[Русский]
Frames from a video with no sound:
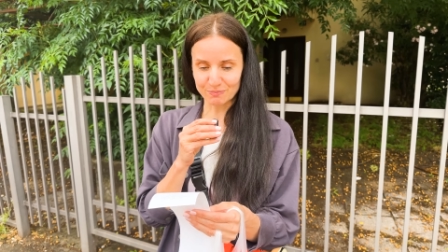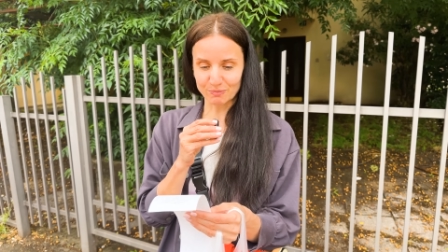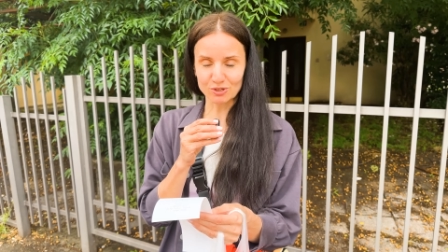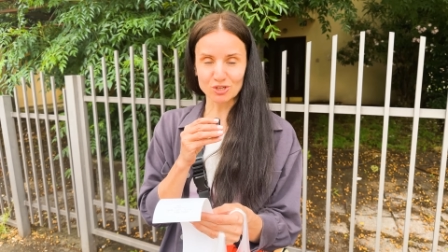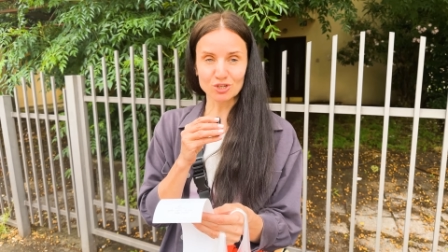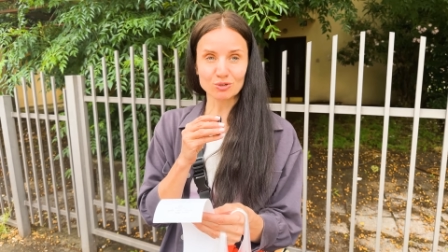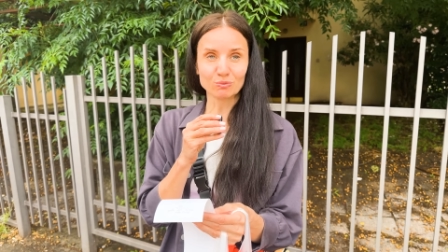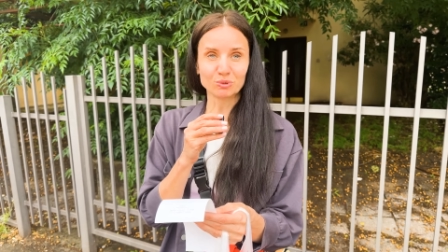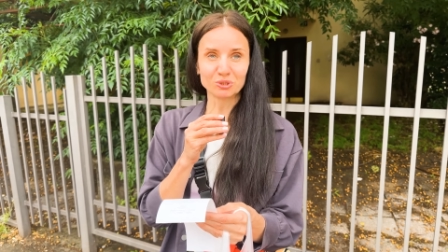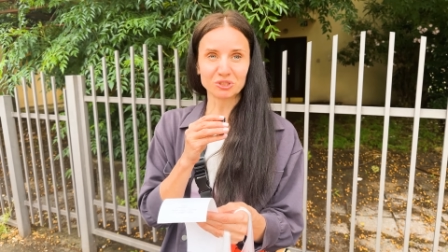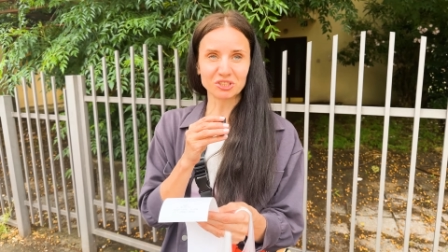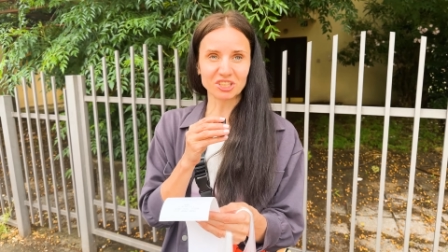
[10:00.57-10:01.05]

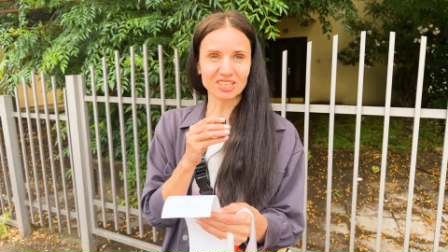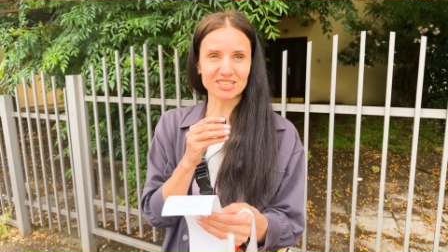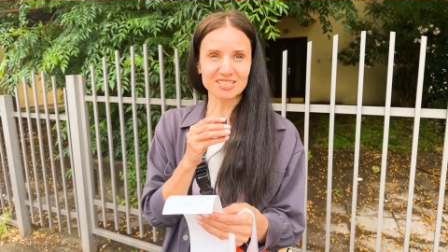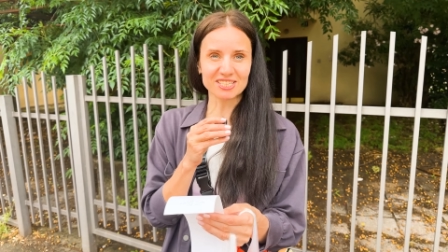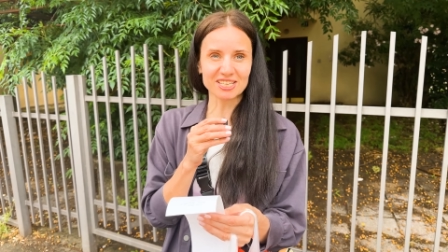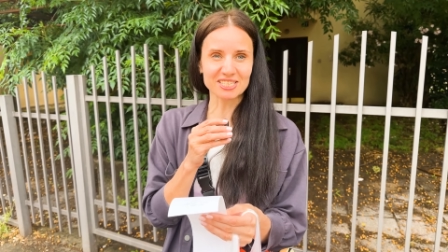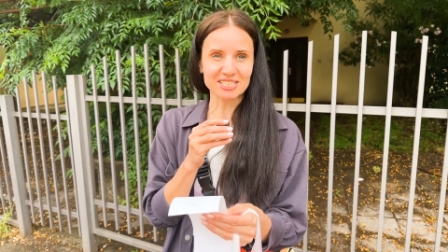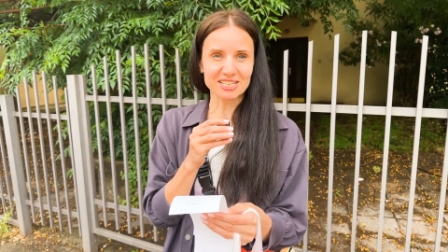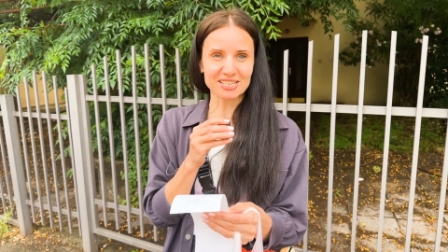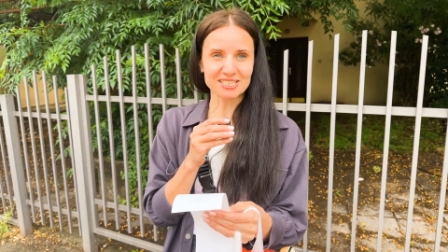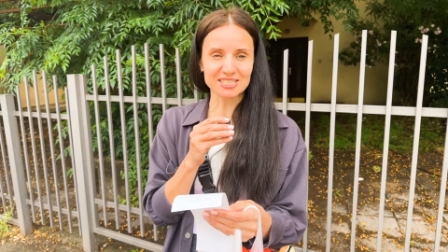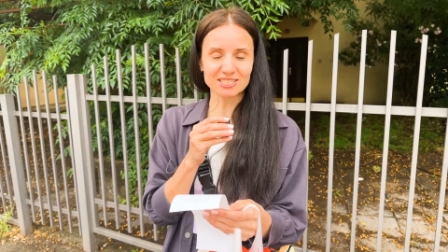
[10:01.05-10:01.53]
Почему
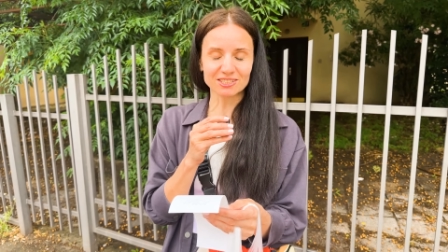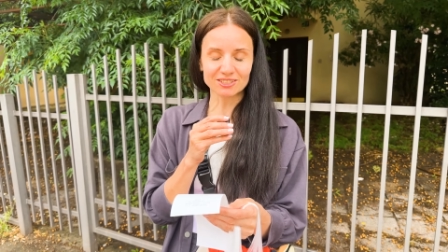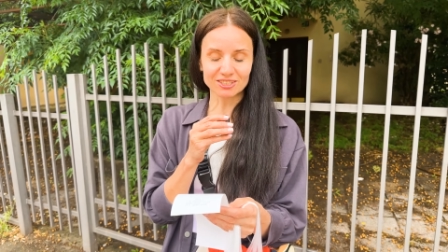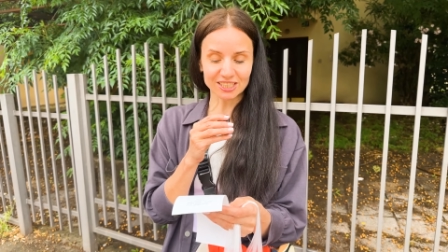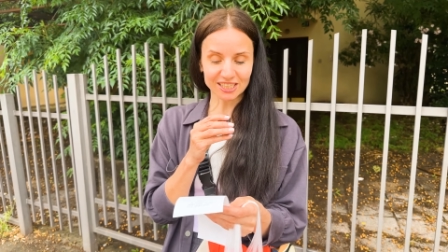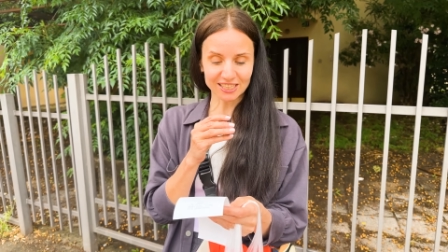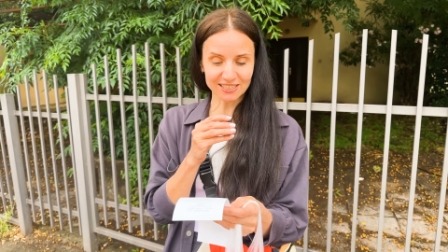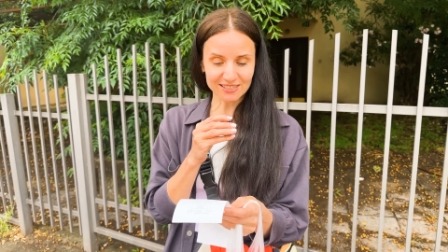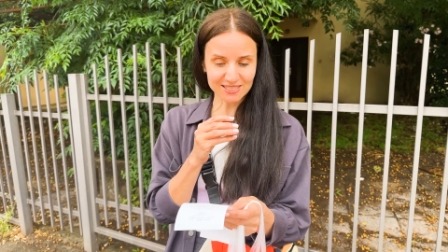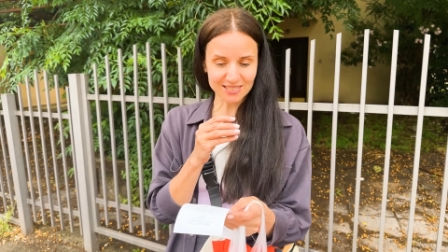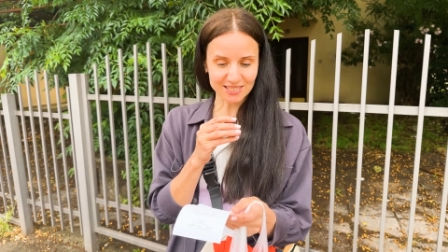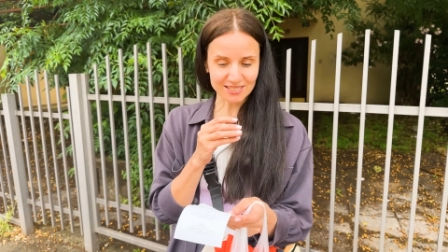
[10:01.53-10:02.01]

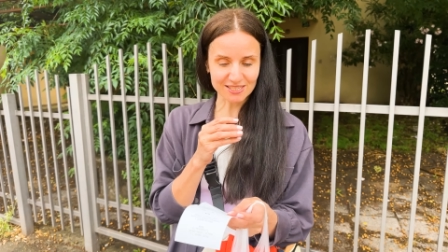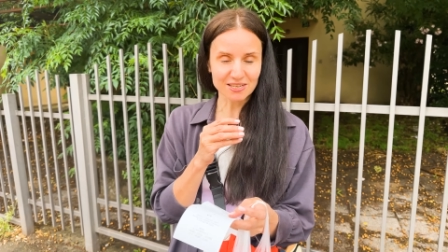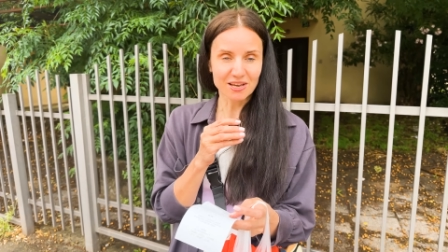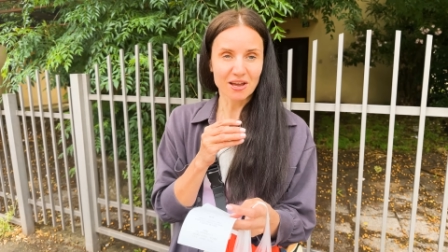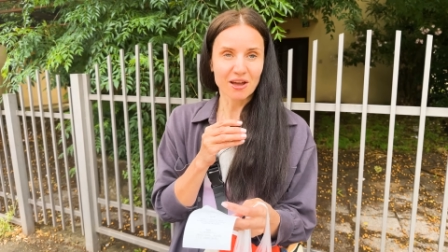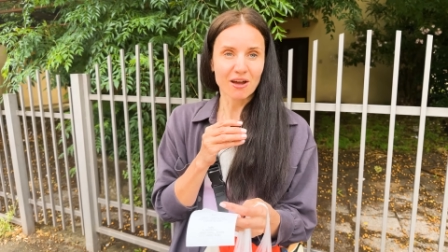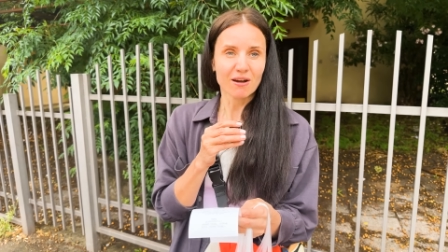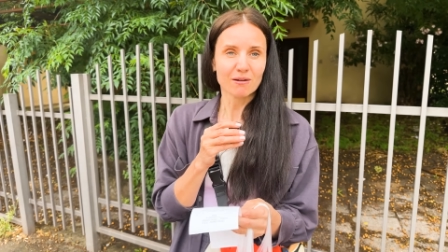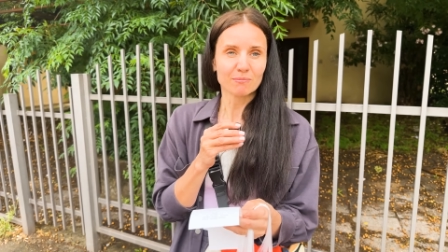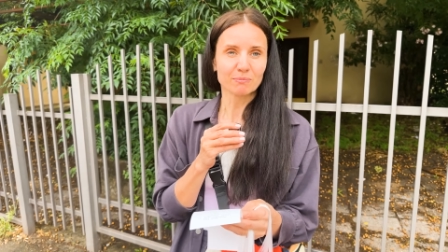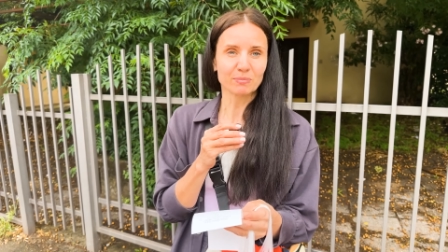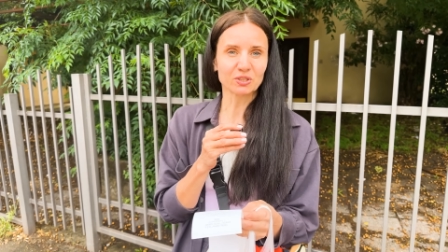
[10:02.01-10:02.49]
31.30?
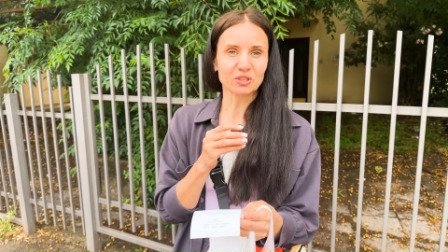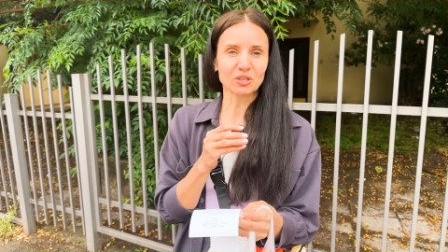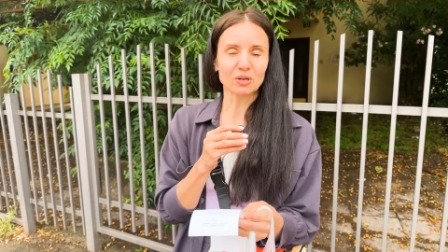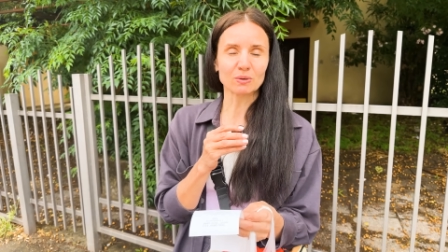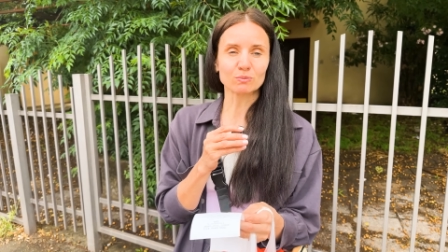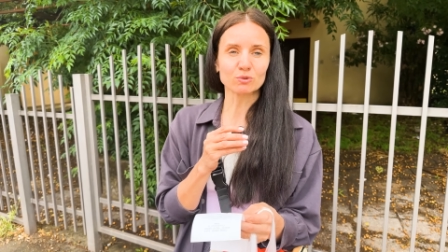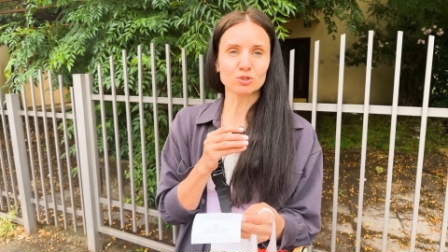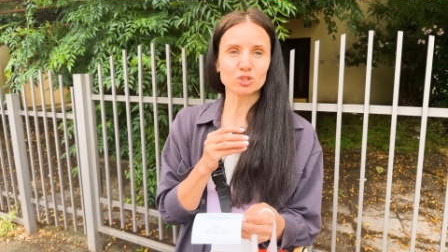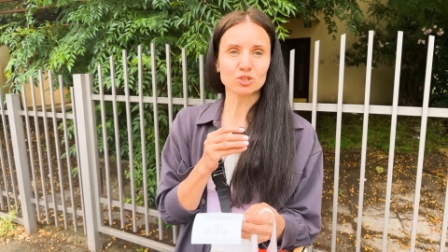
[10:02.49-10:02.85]
Потому